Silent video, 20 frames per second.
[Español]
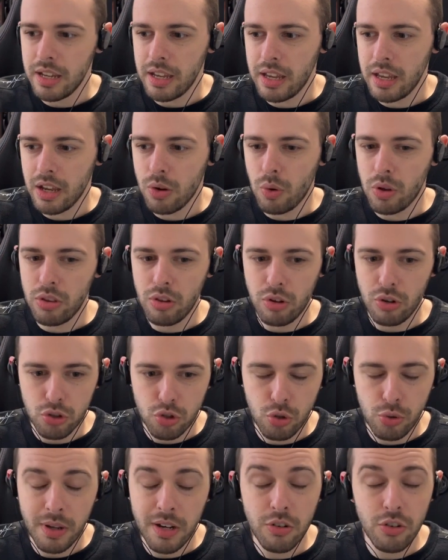Eh, cuando lo
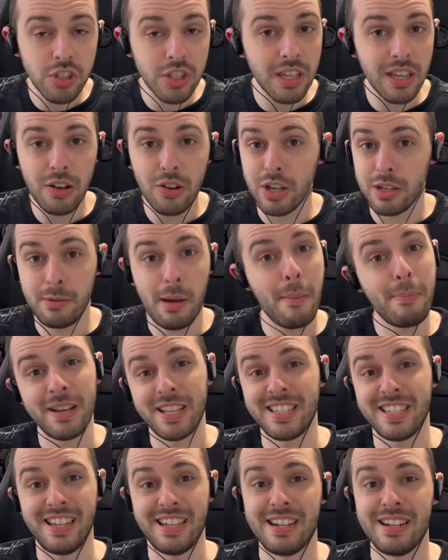suba no sé lo que va a
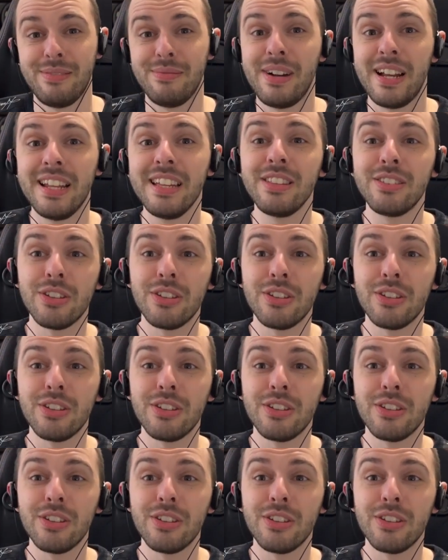pasar, ¿vale?